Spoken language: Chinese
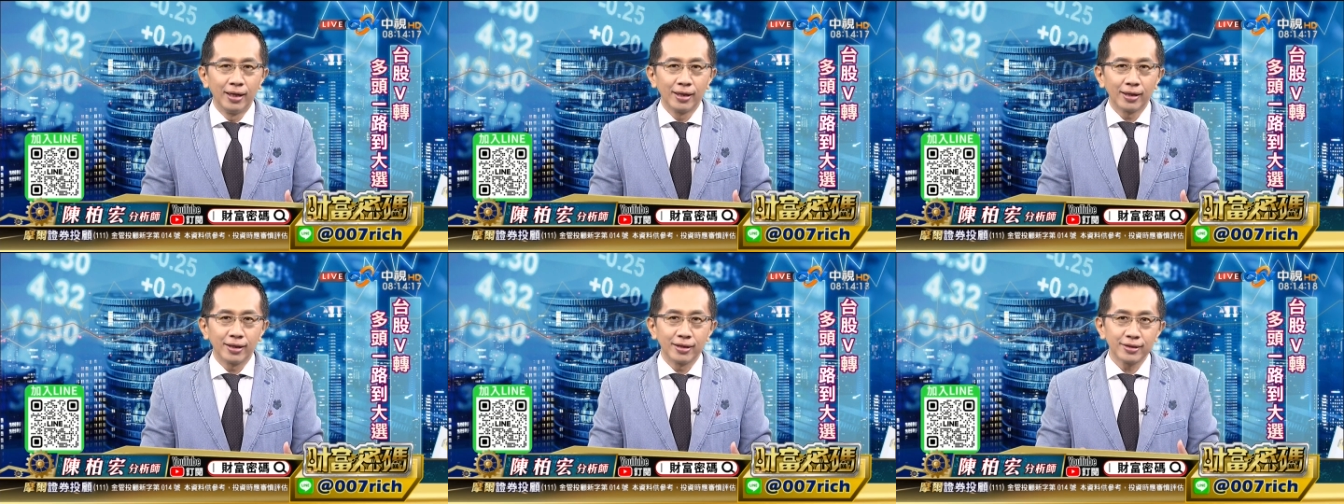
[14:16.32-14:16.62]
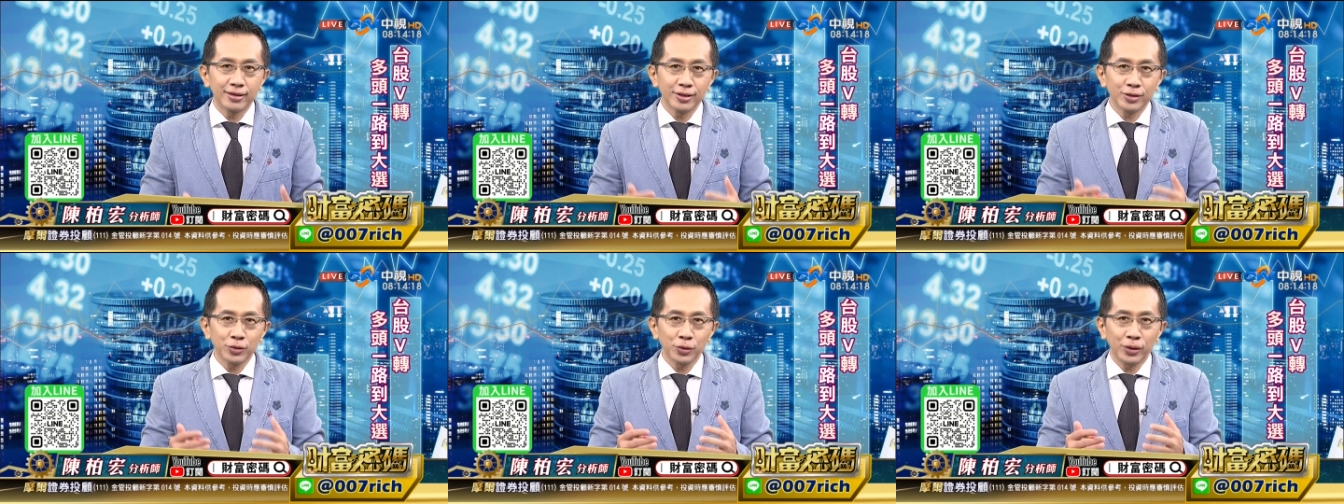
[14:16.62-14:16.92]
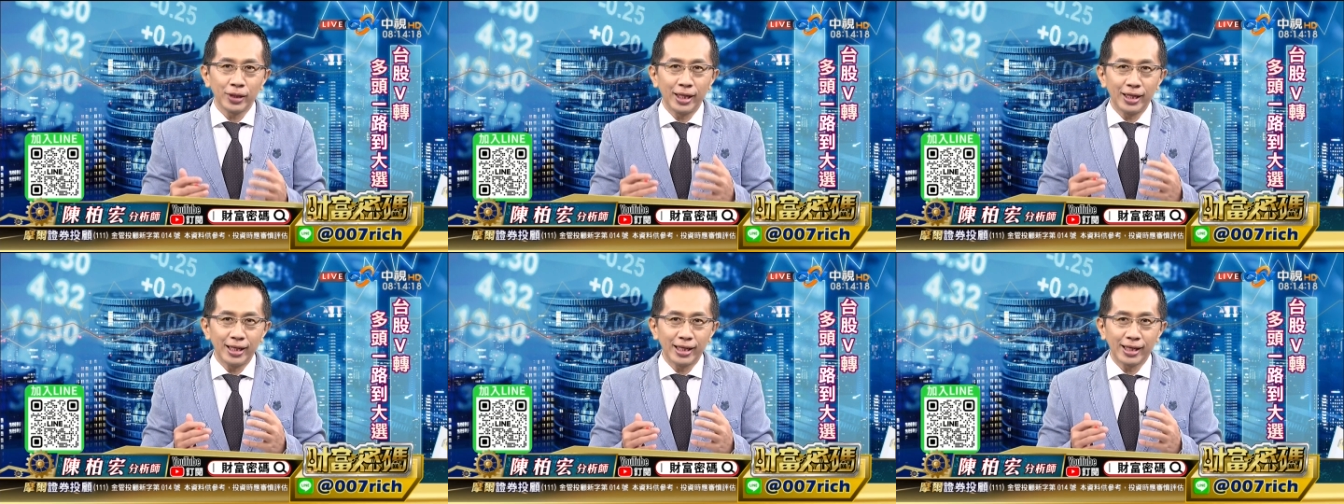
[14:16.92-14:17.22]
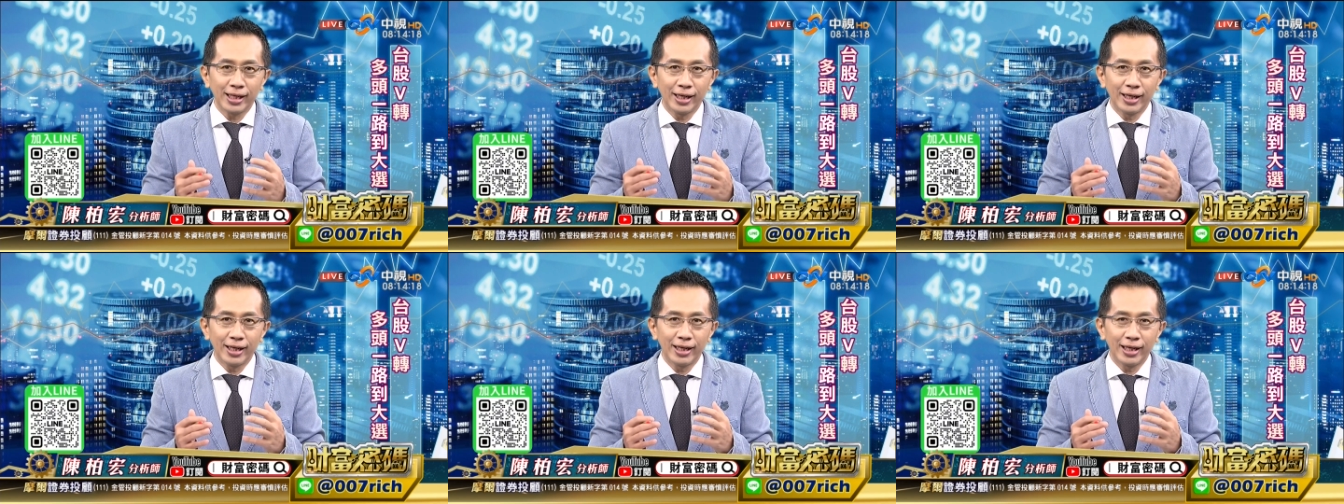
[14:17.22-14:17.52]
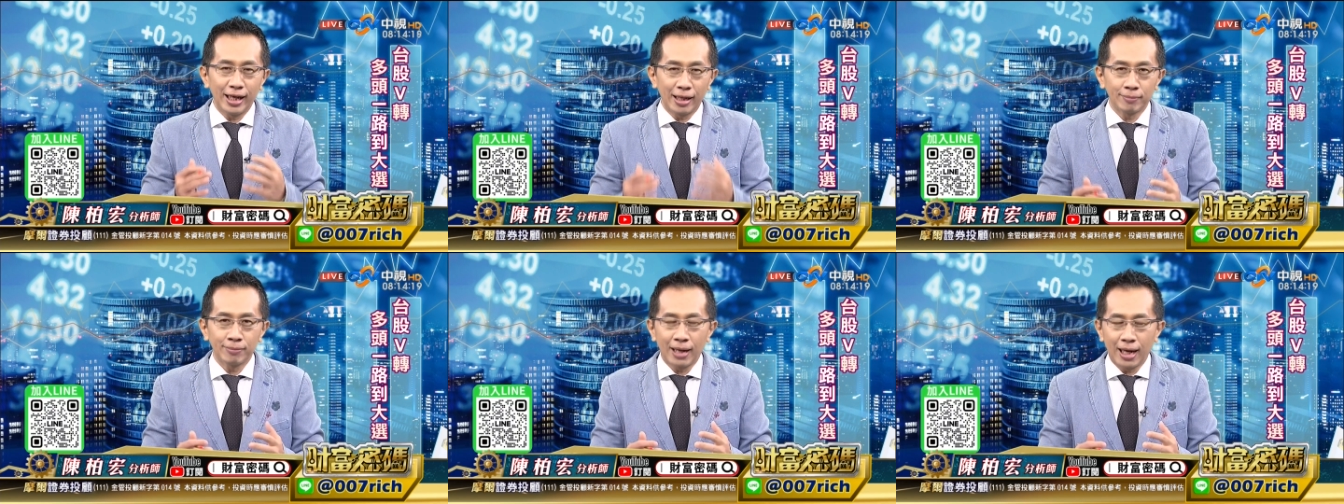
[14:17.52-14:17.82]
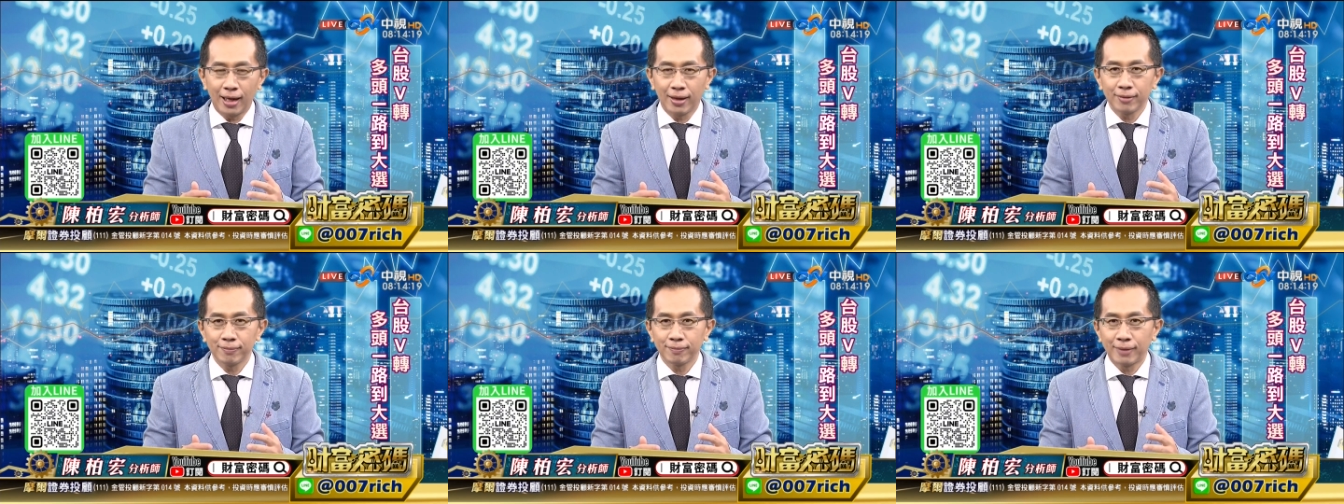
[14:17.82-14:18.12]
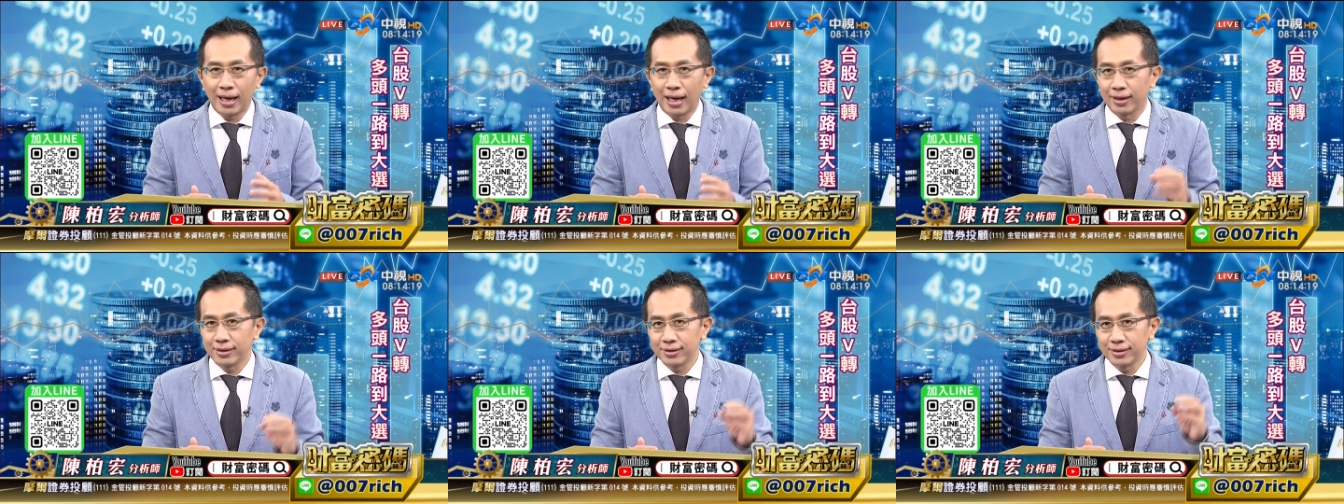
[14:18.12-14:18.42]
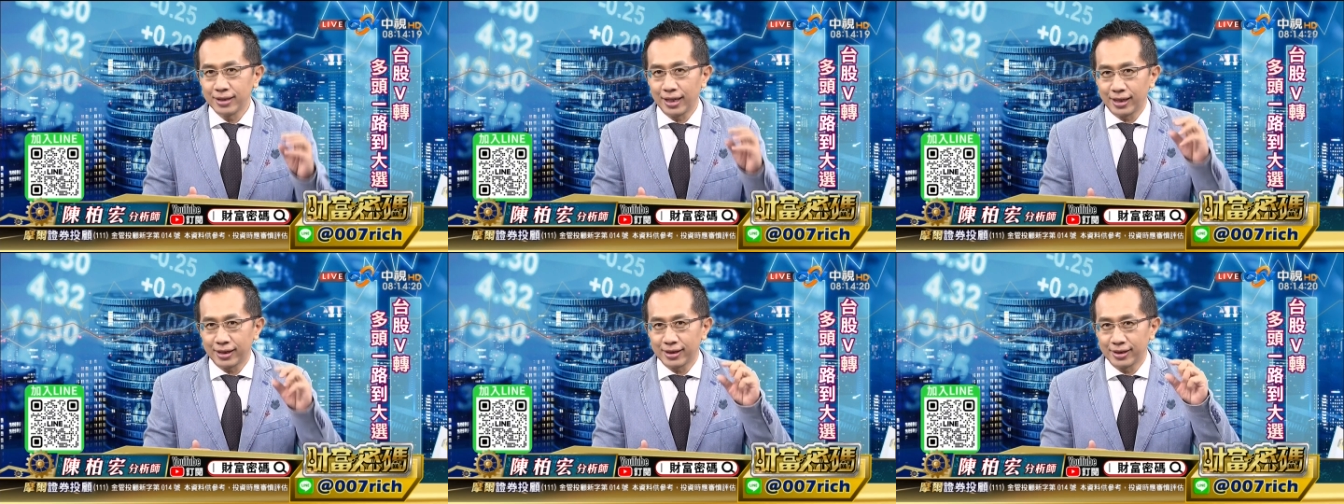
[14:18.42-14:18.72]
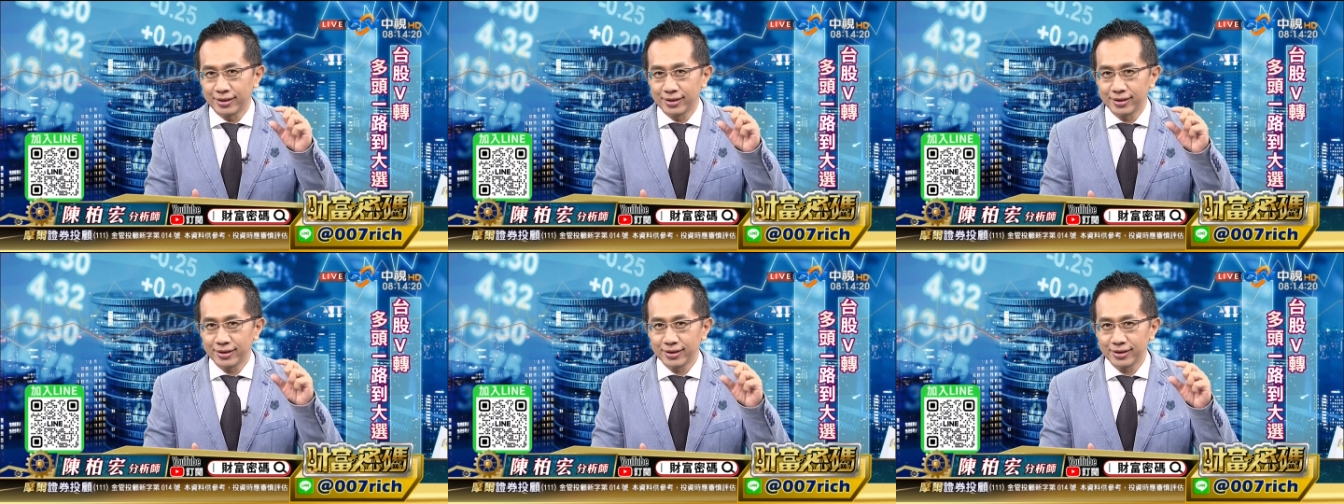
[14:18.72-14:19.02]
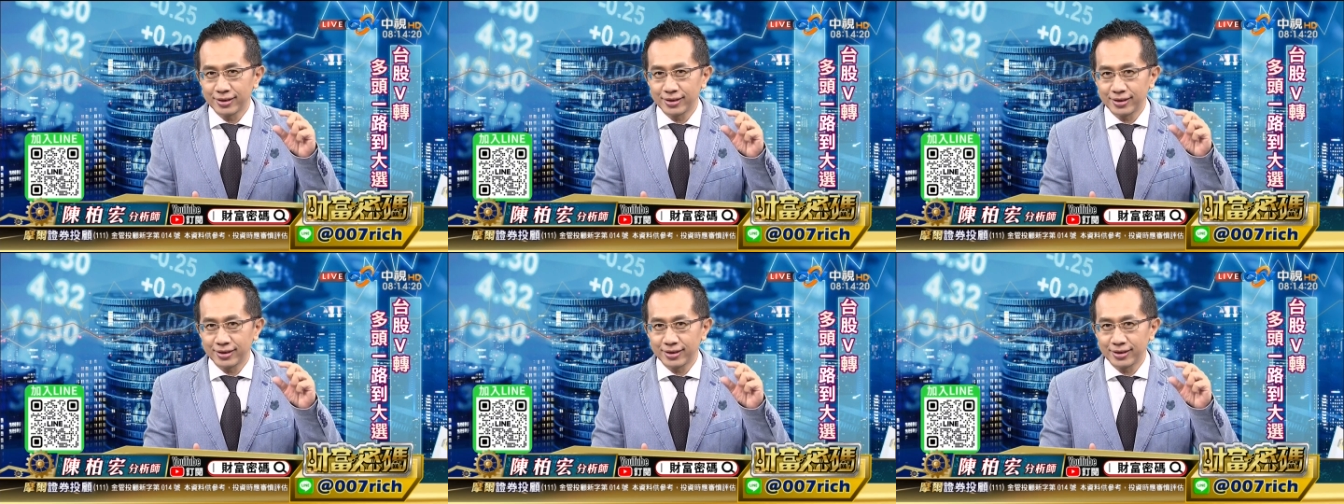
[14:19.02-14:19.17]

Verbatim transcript: 可是昨天那个两趴把那根